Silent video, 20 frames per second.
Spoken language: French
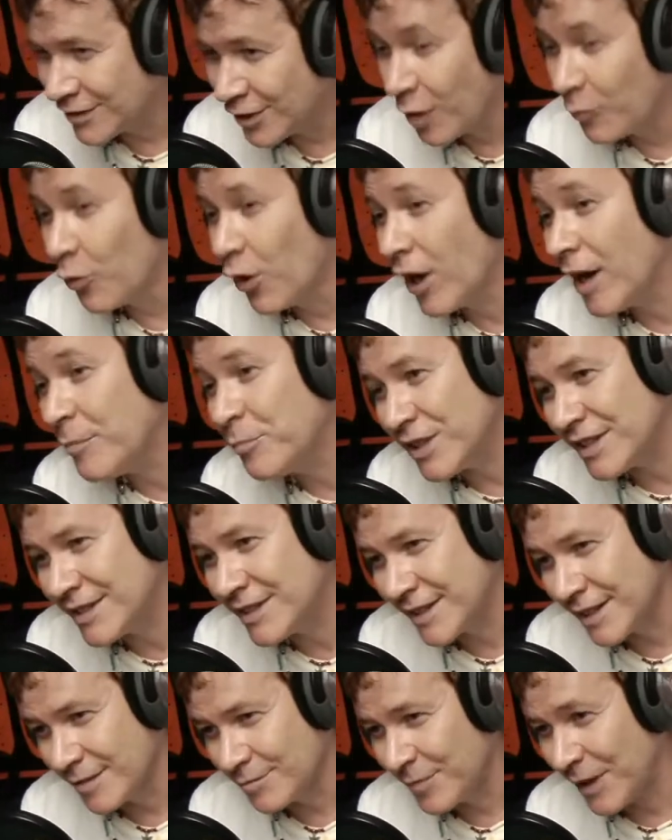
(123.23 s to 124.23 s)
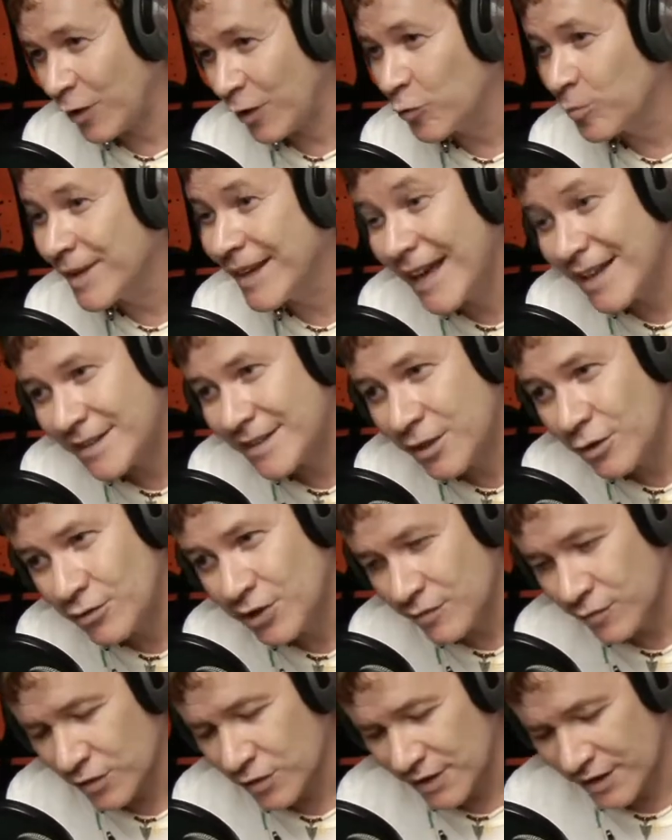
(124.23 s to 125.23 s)
Le moins impossible. Par obligation,
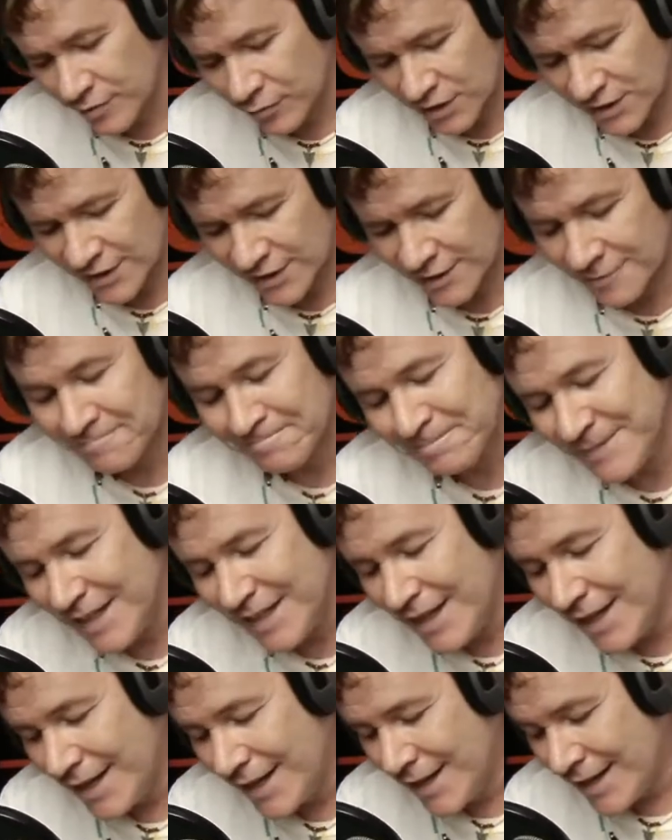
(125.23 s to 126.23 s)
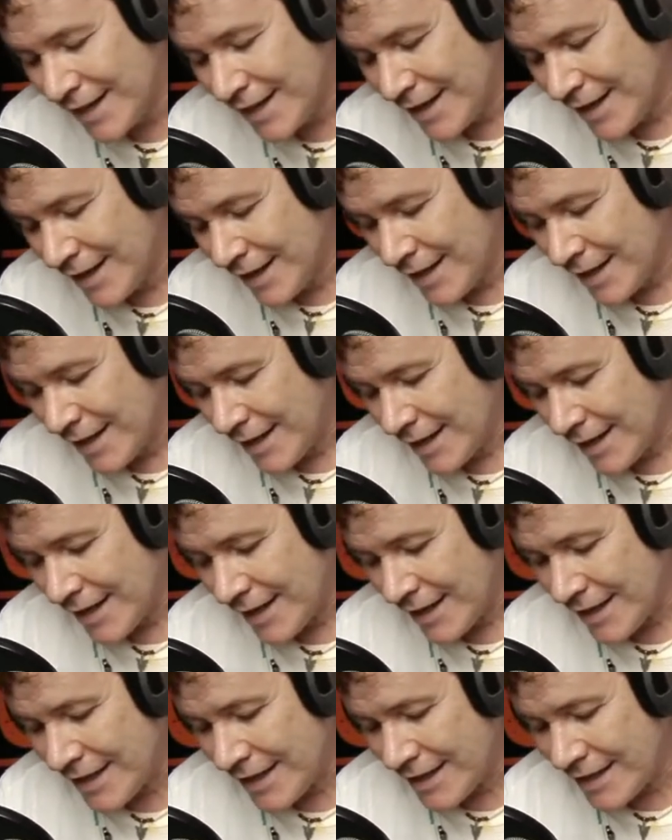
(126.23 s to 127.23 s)
j'y vais des fois, tu OK.
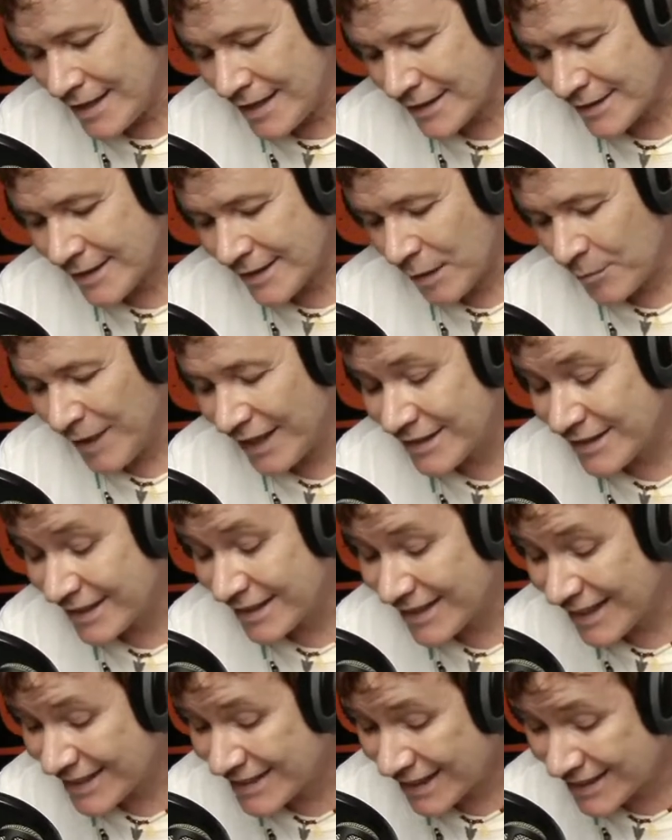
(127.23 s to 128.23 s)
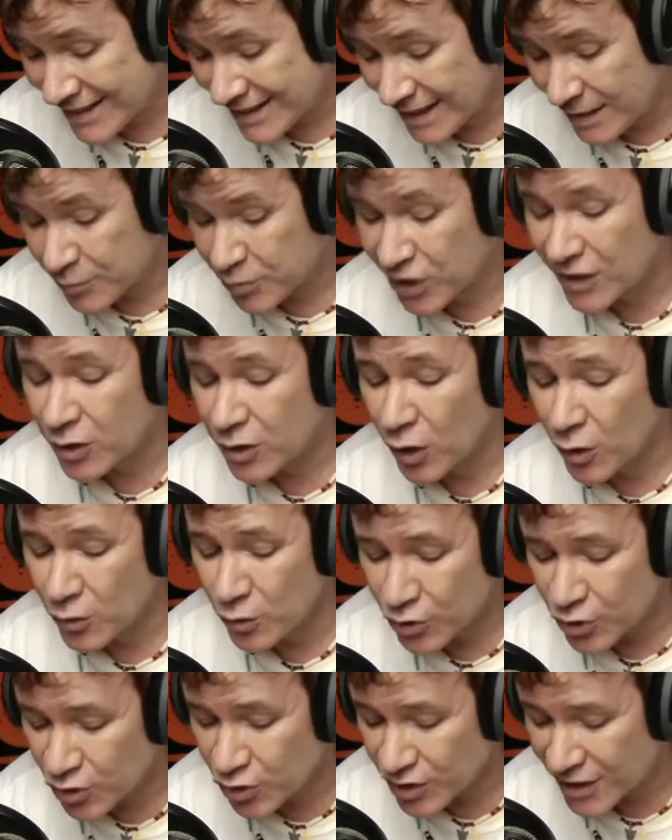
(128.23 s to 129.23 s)
Et sa mère était décédée, puis j'ai connu
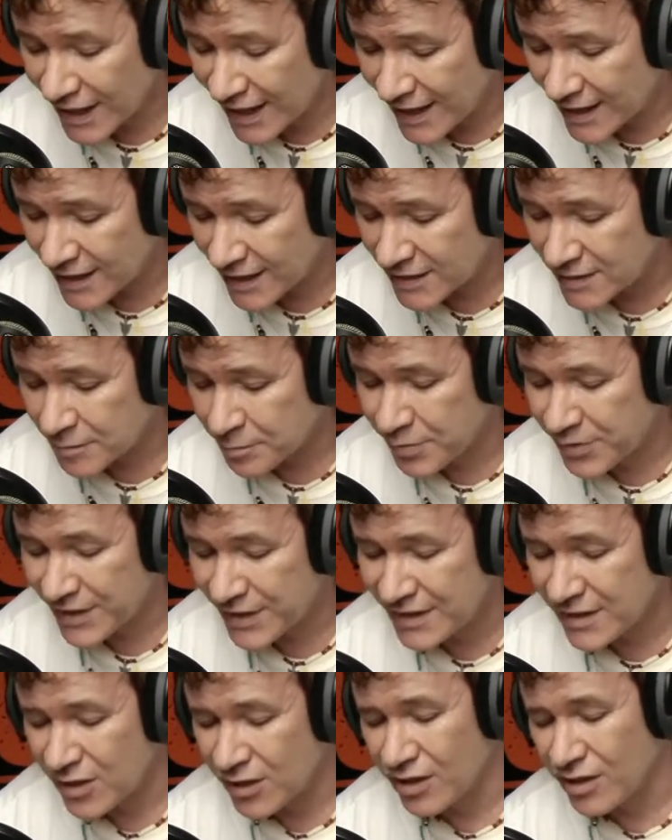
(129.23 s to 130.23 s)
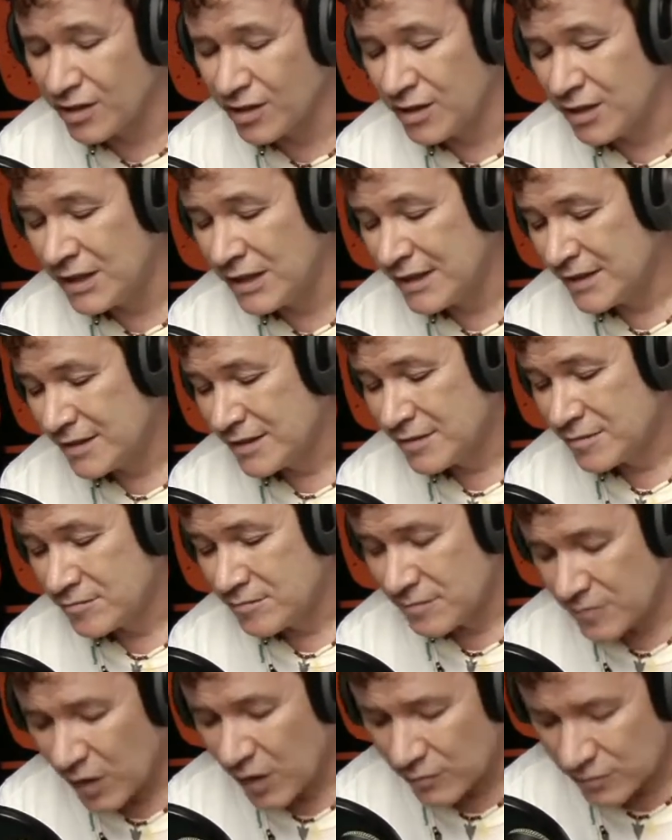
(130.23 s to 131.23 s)
Suzanne, puis euh,
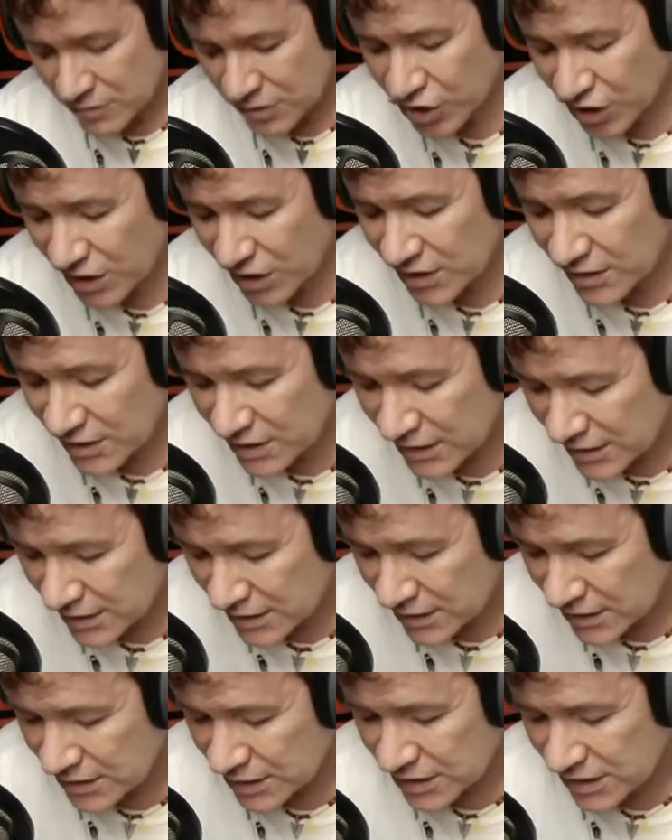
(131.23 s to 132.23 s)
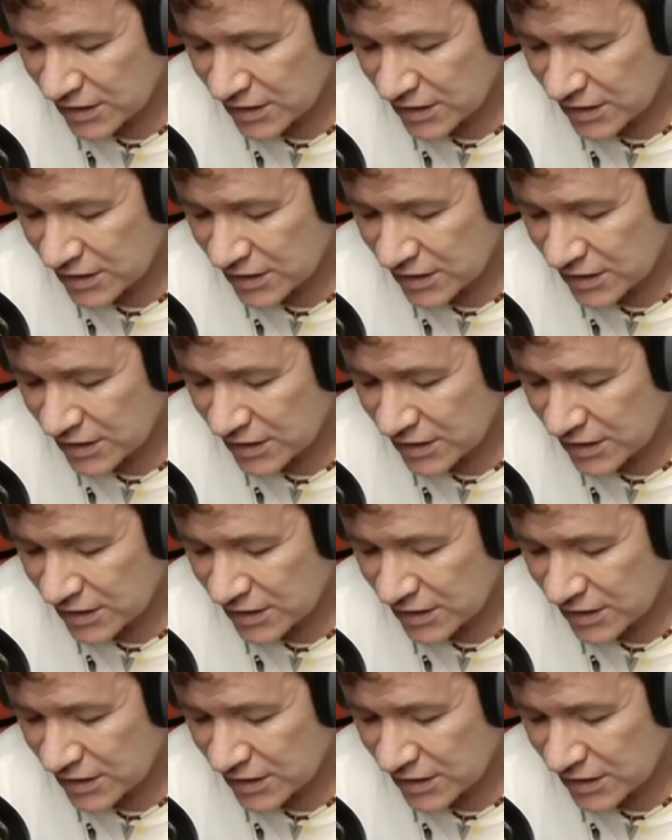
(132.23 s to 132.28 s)
bon, euh, je,